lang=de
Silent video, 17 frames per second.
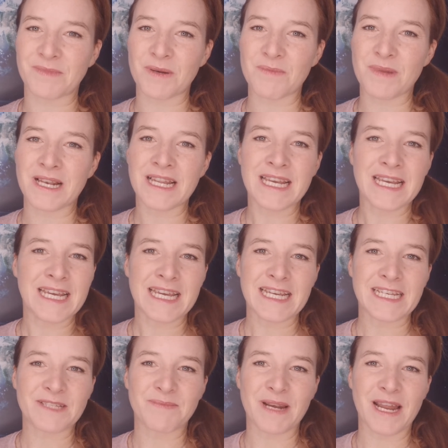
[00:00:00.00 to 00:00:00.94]
Manchmal
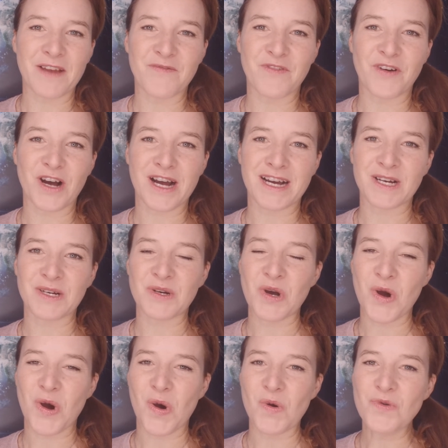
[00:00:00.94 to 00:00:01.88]
ist man einfach
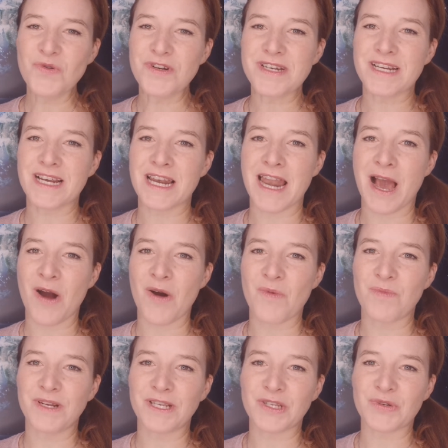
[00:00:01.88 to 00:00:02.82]

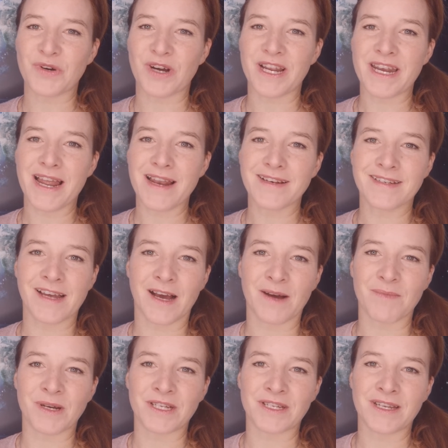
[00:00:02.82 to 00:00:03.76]
unglaublich
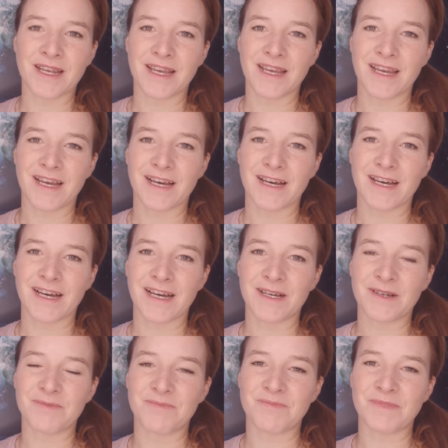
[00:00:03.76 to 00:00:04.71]
durcheinander. Man
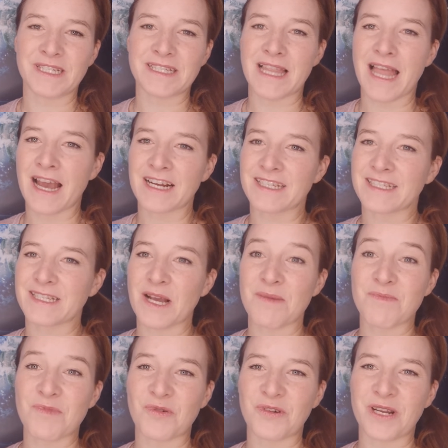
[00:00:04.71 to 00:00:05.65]
ähm, ist
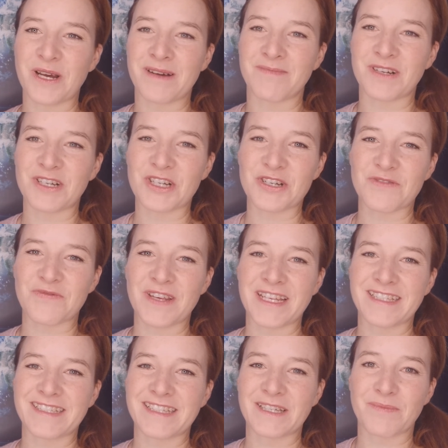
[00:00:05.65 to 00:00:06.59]
langsam oder man
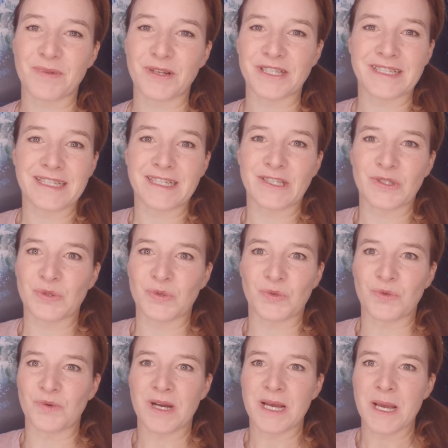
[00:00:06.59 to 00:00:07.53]
schwingt sich plötzlich
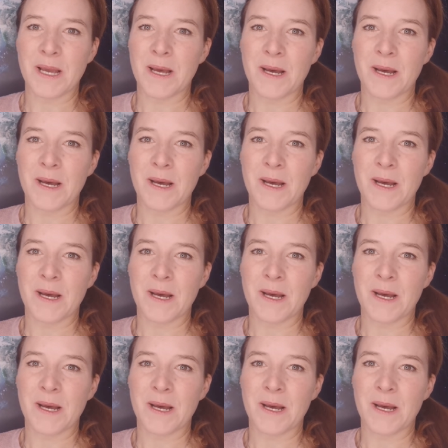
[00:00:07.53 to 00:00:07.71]
zu